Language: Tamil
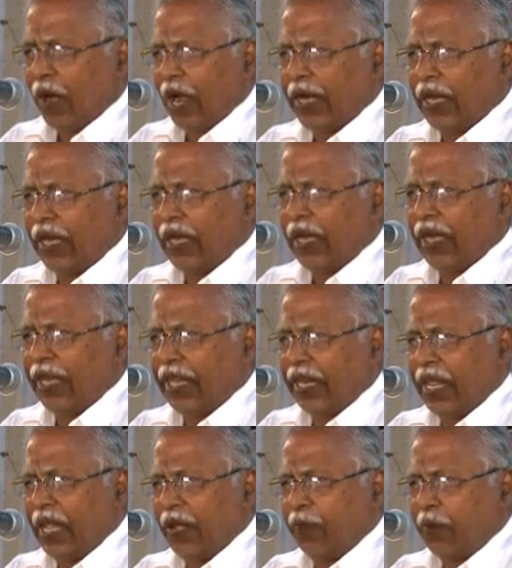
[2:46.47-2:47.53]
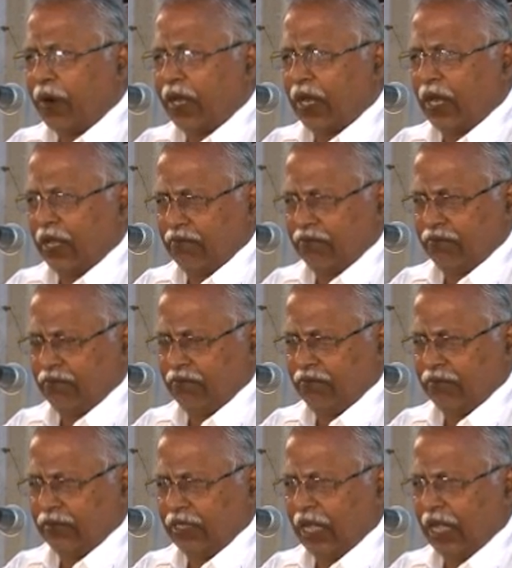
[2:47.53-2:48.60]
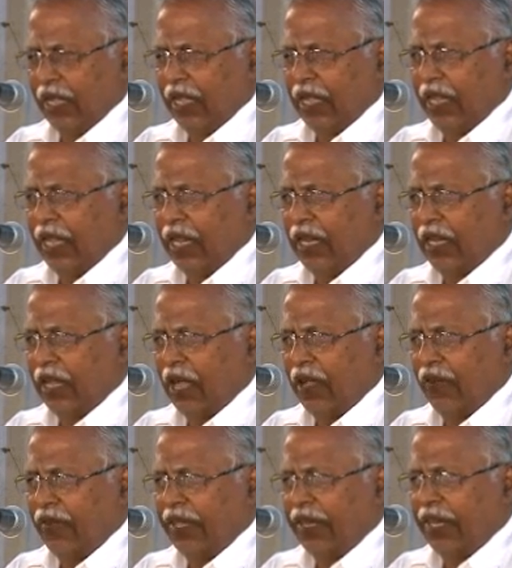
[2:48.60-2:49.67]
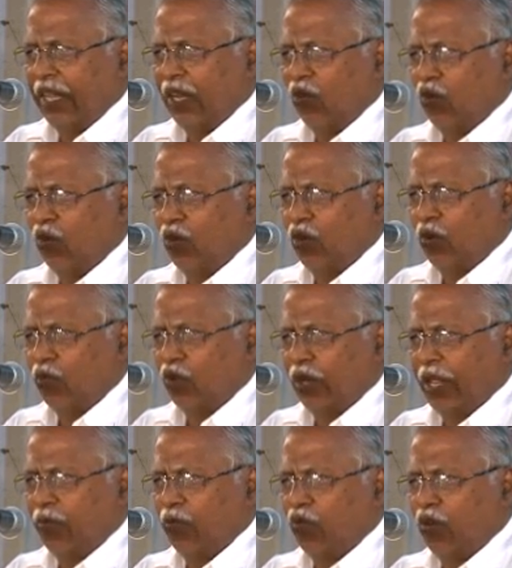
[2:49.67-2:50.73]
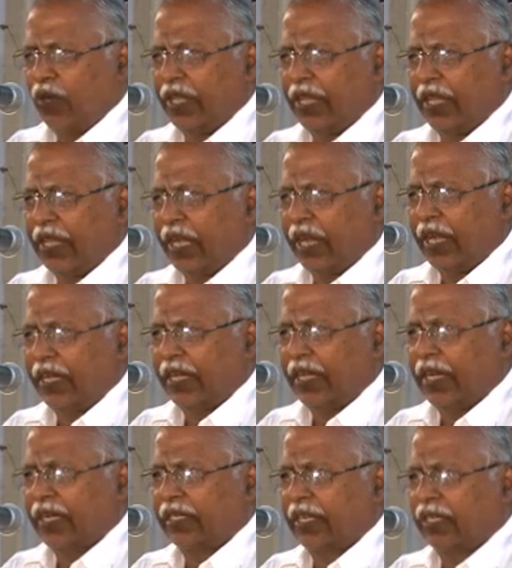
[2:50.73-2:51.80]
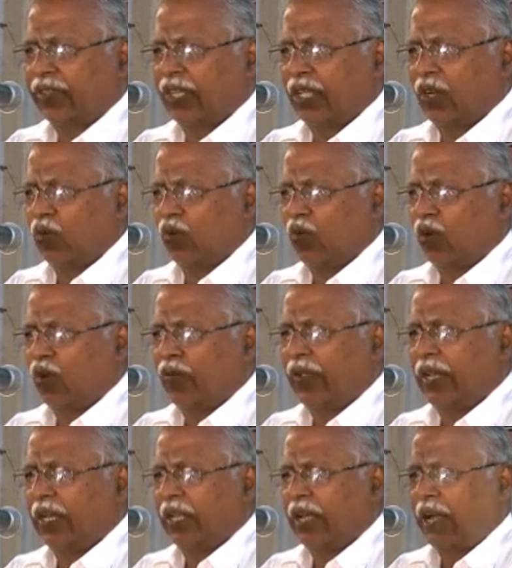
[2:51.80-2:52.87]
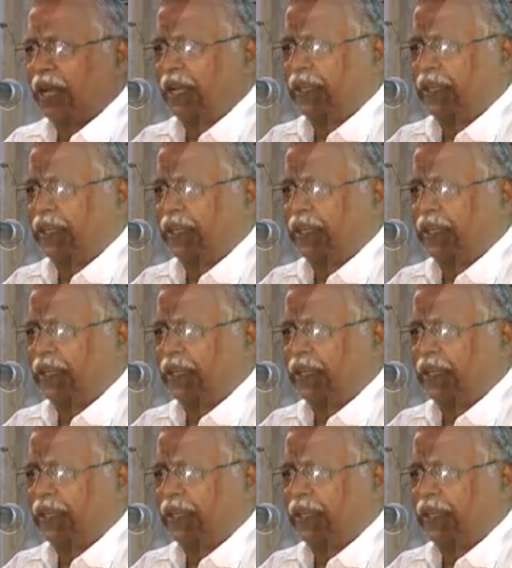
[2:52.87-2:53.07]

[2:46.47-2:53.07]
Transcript: பாடல்கள் நிறைய பாடலாம் கங்கையில் காவேரியில் நூறு முறை மூழ்கி கணக்கற்ற திருக்கோவில்